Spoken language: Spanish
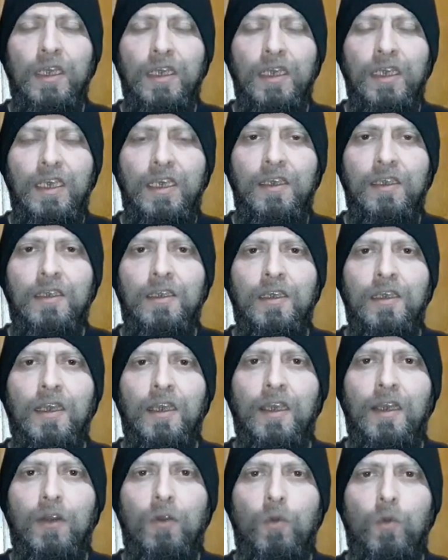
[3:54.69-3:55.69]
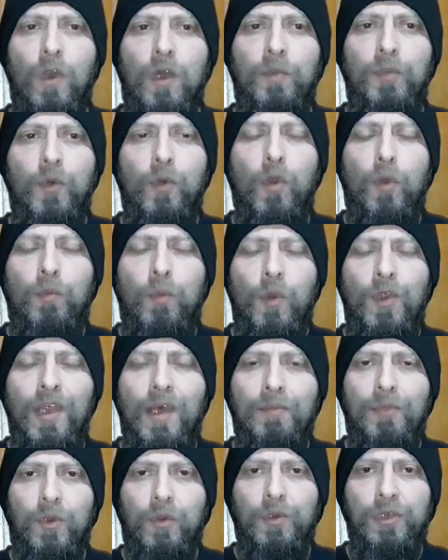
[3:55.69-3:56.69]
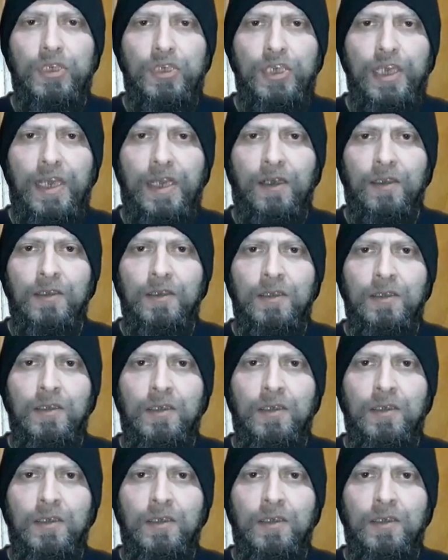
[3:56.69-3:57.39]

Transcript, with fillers: y el cuerpo lo pueda aprovechar.